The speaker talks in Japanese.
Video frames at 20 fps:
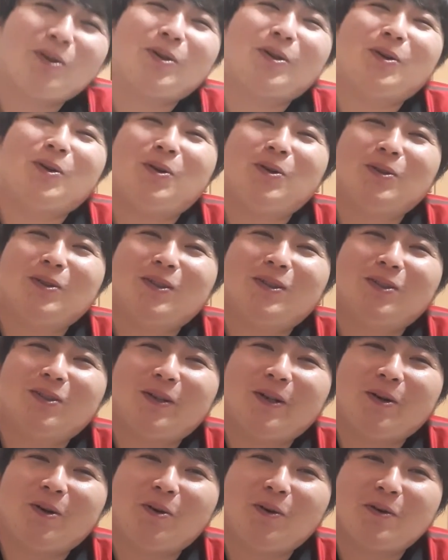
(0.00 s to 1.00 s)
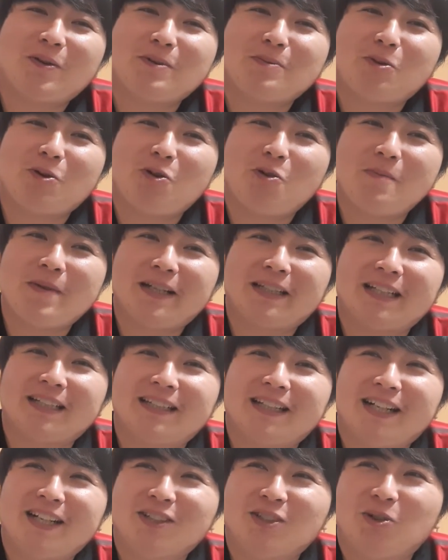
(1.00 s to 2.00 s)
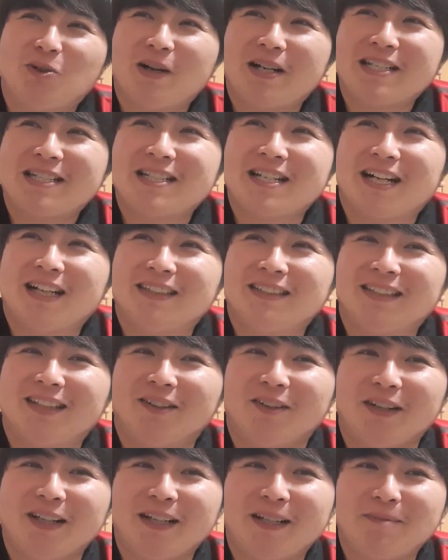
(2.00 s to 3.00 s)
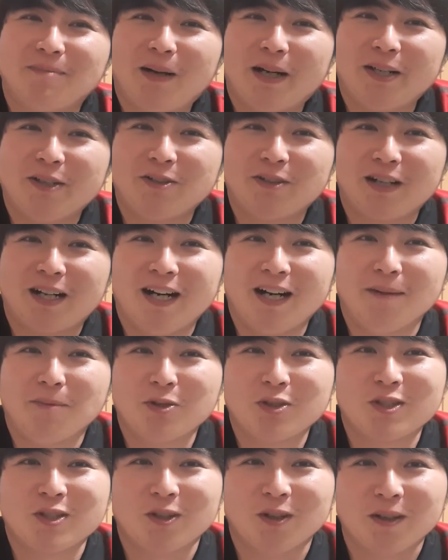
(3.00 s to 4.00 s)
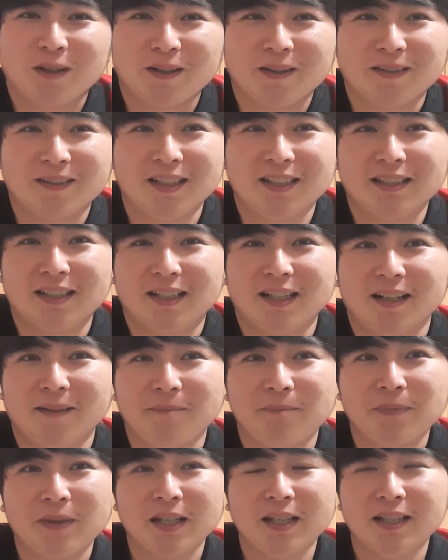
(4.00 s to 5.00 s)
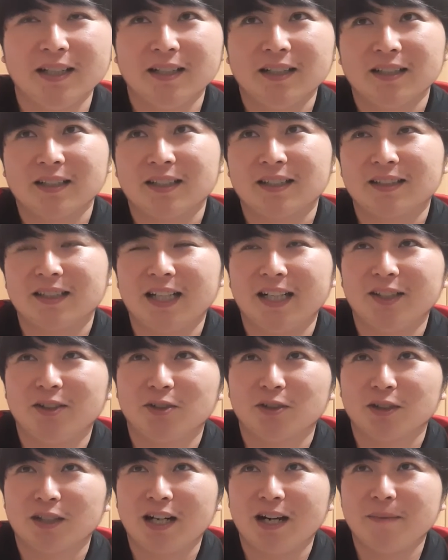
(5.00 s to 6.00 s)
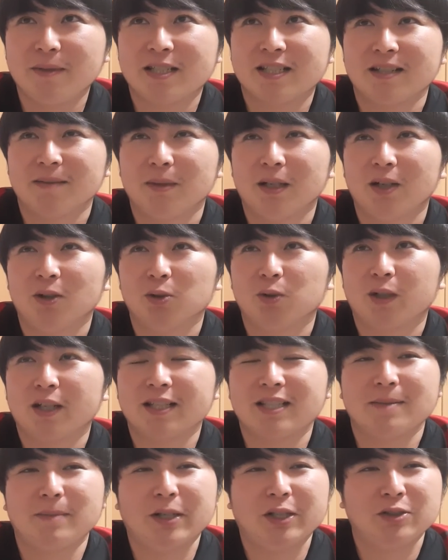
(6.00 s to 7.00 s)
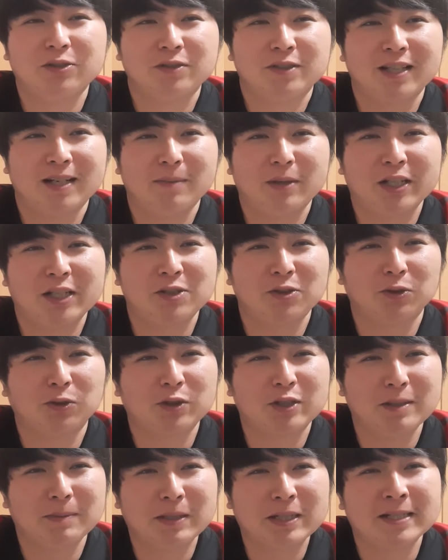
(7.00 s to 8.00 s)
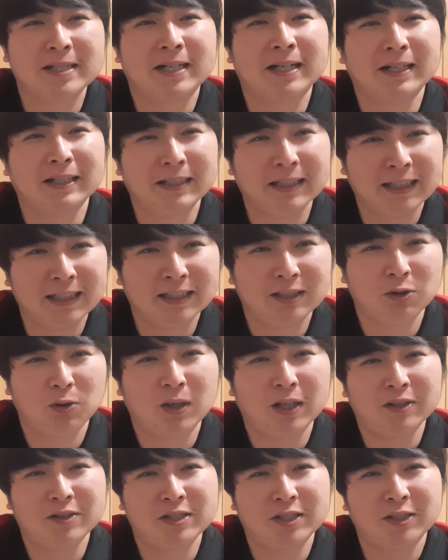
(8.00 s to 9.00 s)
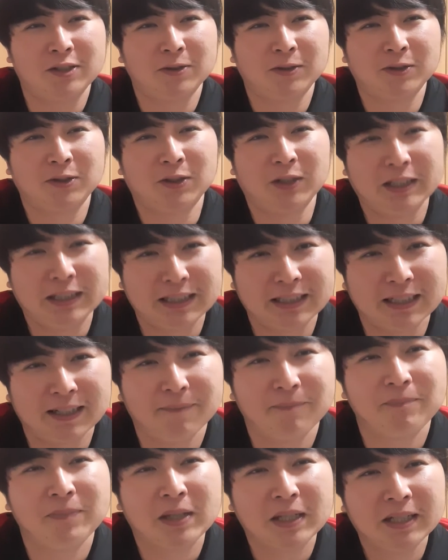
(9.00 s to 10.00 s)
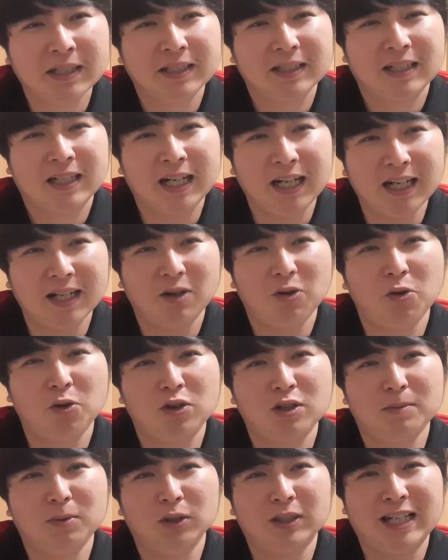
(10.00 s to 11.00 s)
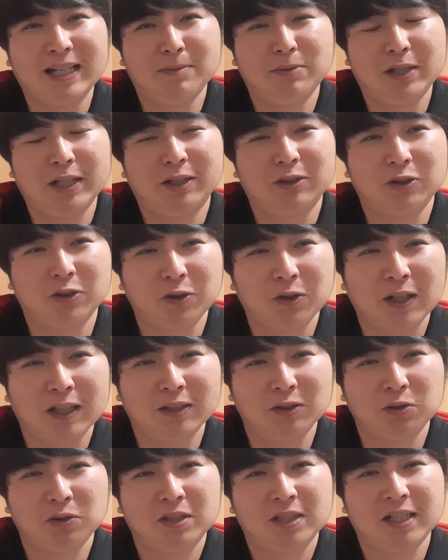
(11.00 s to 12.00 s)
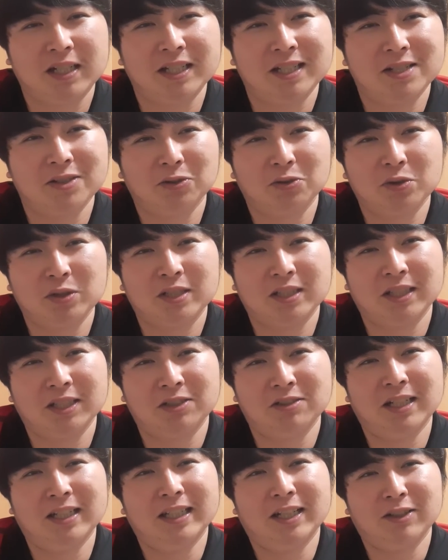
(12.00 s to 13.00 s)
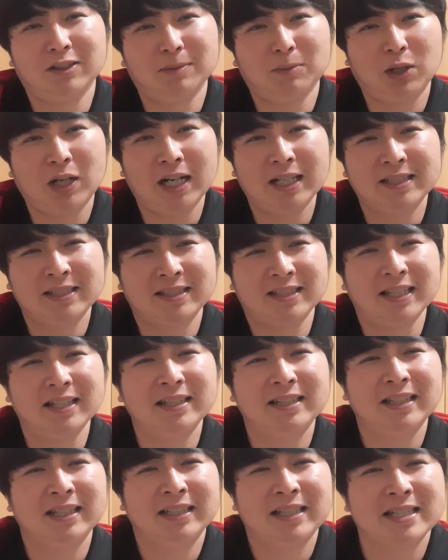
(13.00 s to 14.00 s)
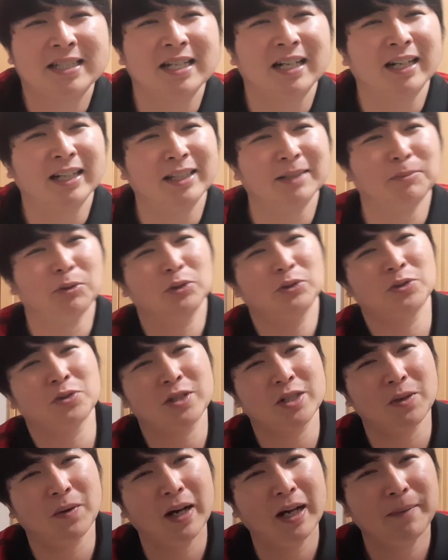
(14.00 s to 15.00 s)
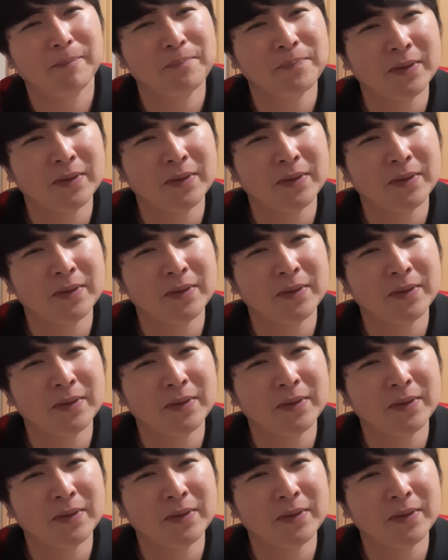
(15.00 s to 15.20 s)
う今日本当に大久保褒める叩える動画にしたかったのに、まあユンカはもちろん。なんなら、タイトル神様、仏様、ユン様にしようとしてましたからね、どっかの実況の人が言ってた。か、大久保大ブレイクの予感、どっちかにしようとしてたぐらいなので、もう勝つ前提でしたからね、僕としては。